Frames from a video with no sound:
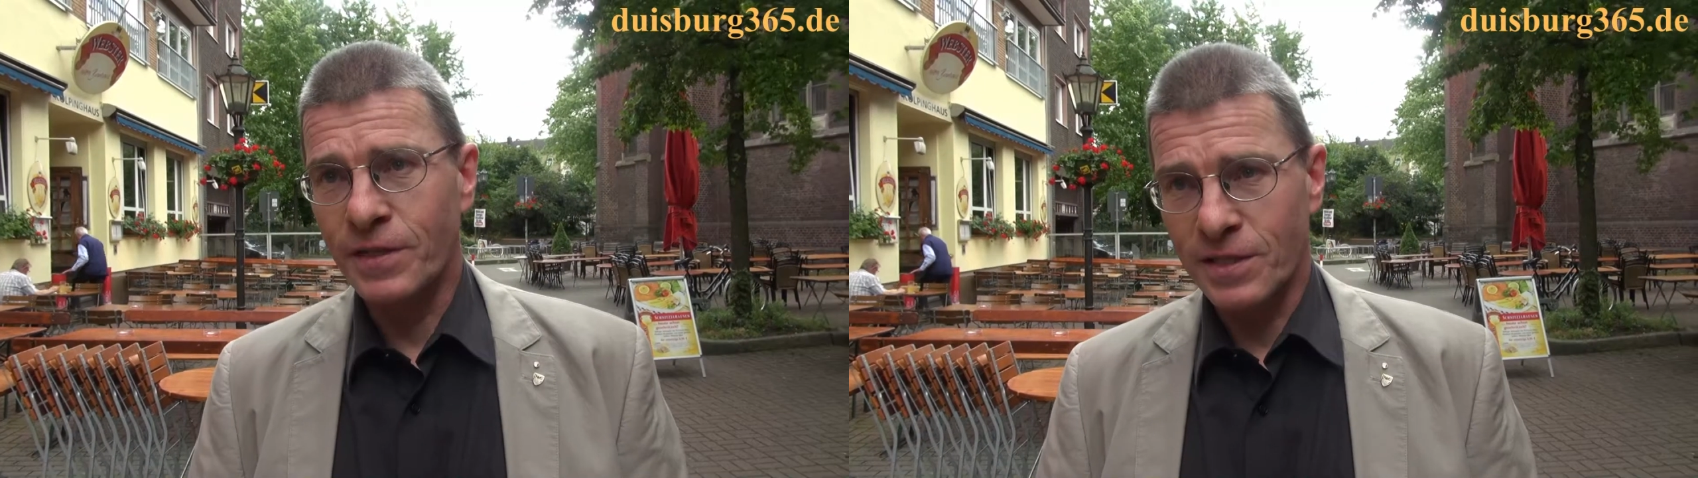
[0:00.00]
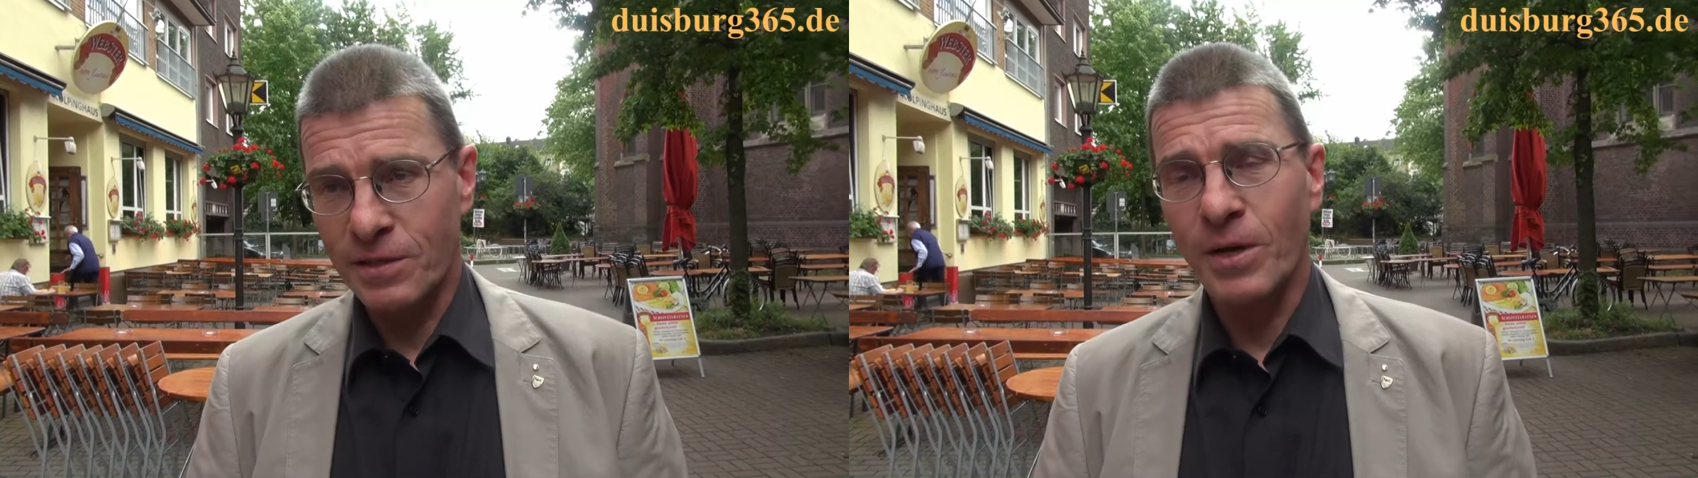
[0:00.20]

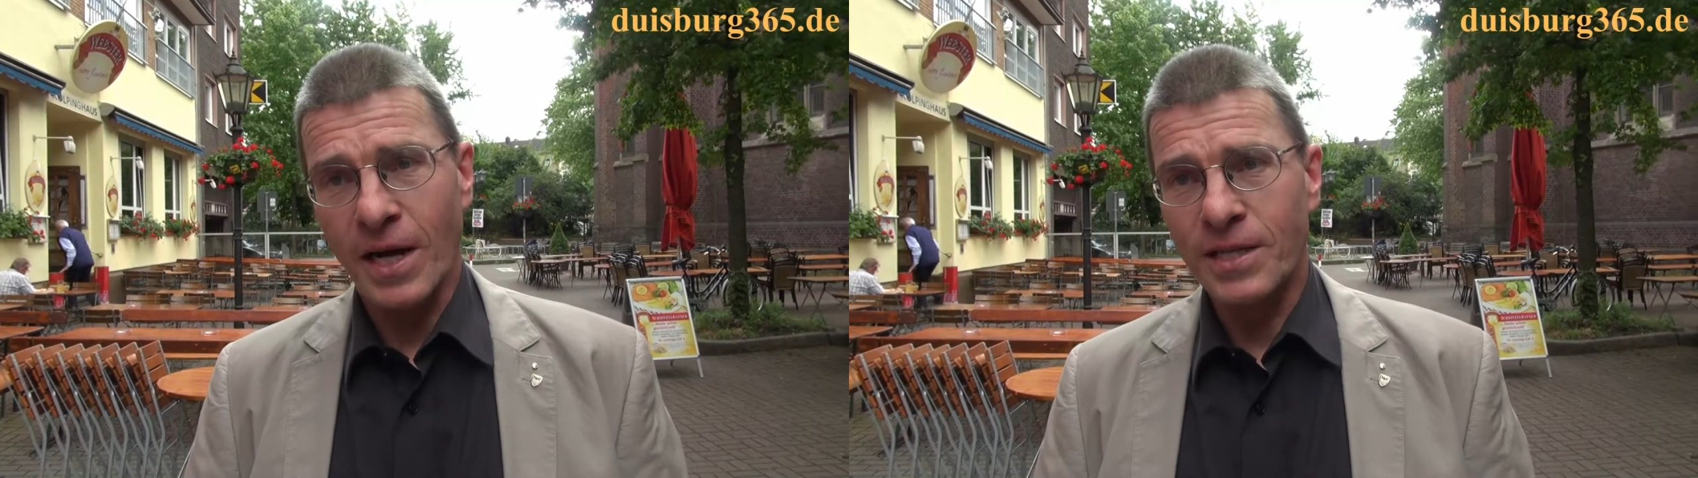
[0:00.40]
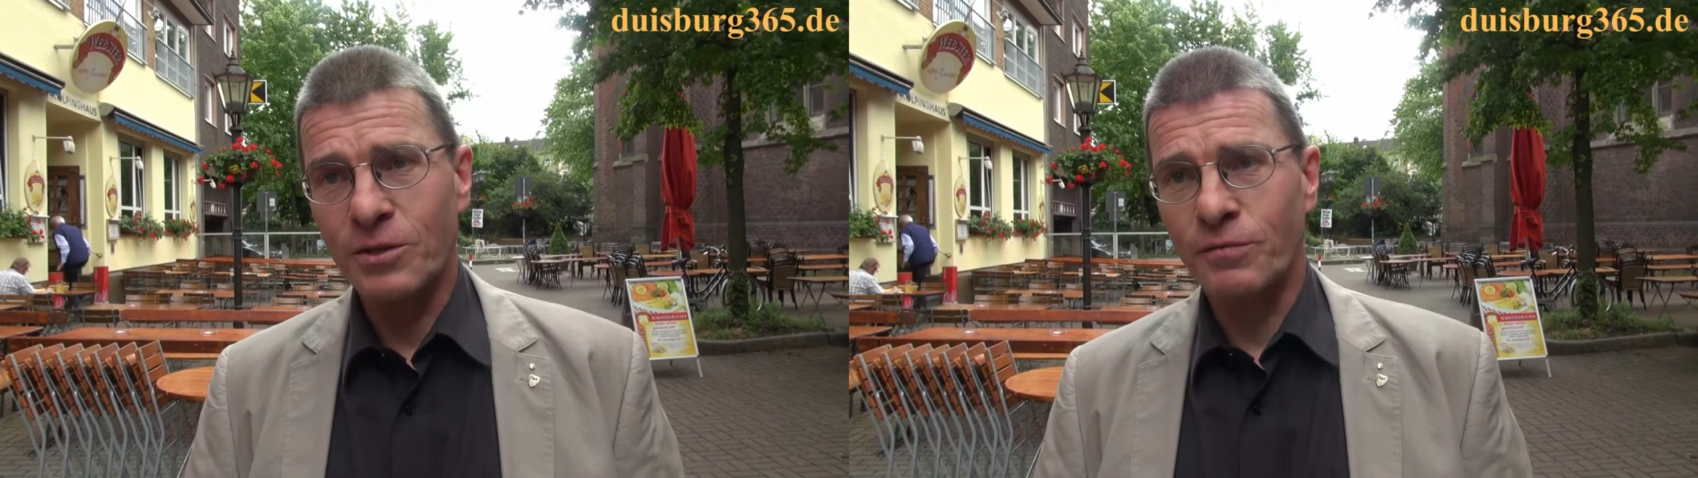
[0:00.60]
ist eine
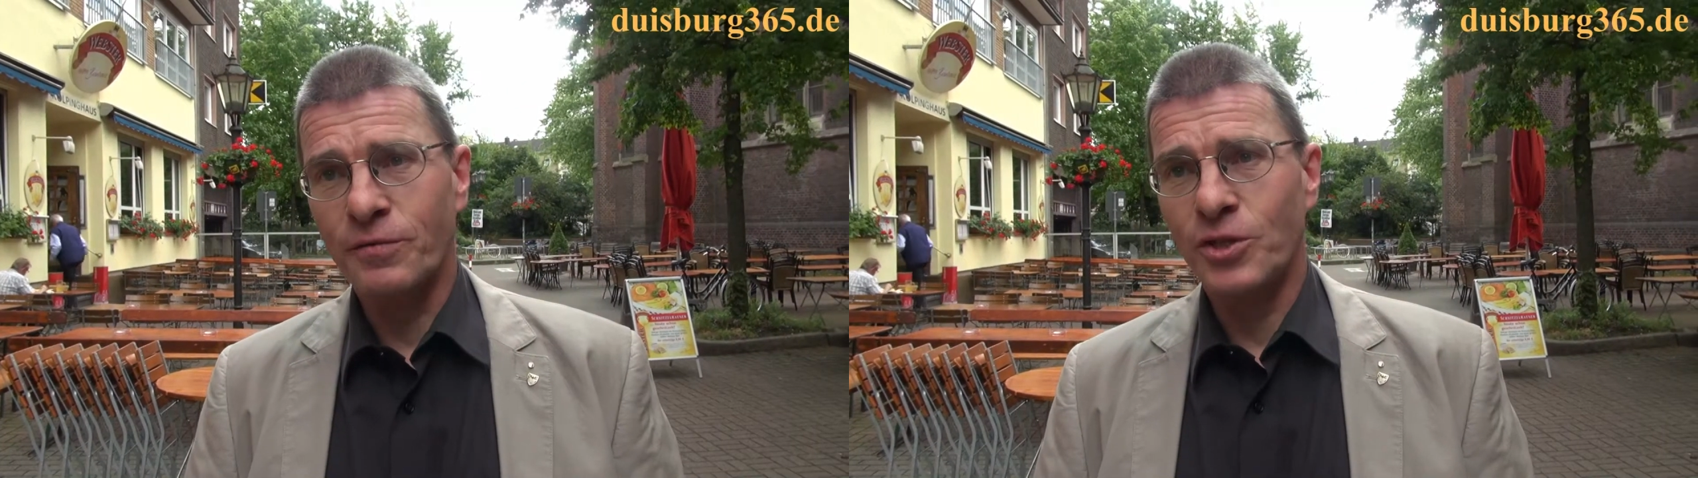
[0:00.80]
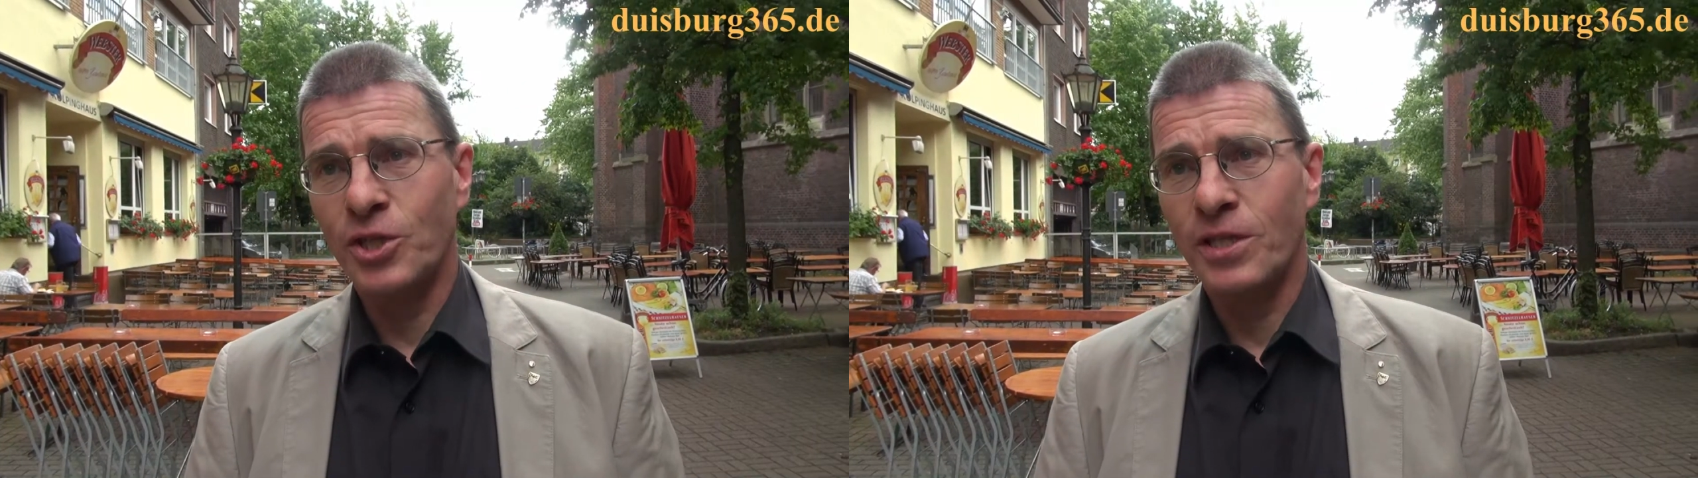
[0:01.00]
Bereicherung für
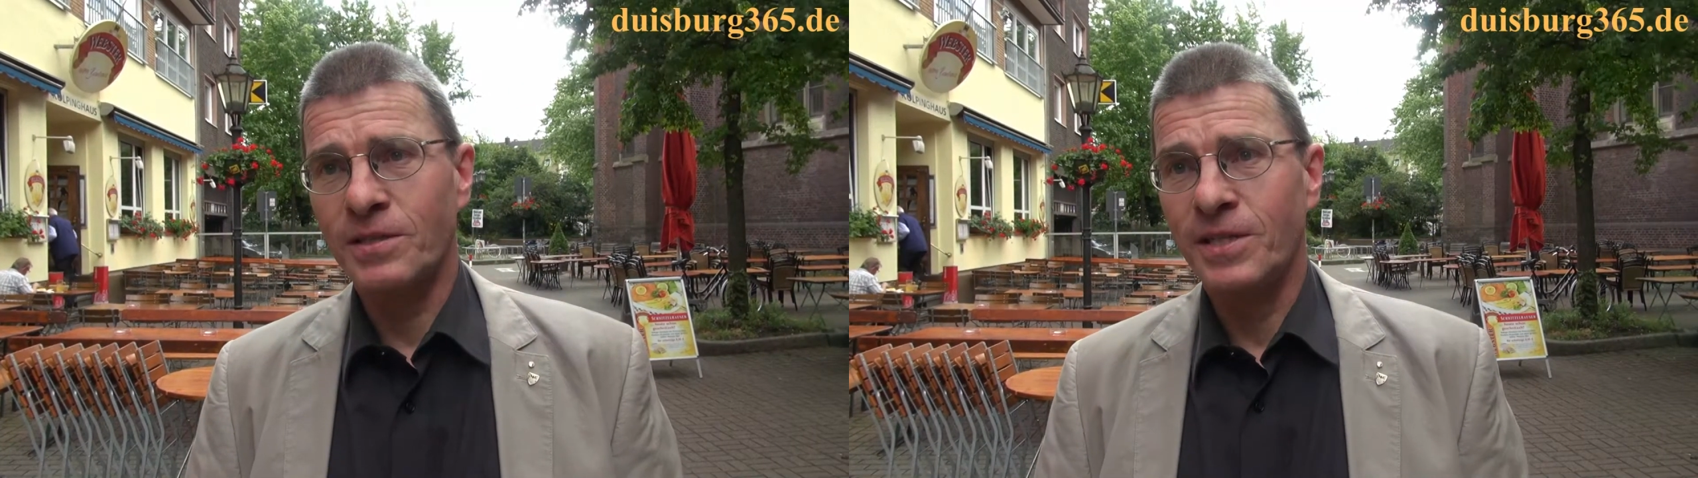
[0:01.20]
die Stadt.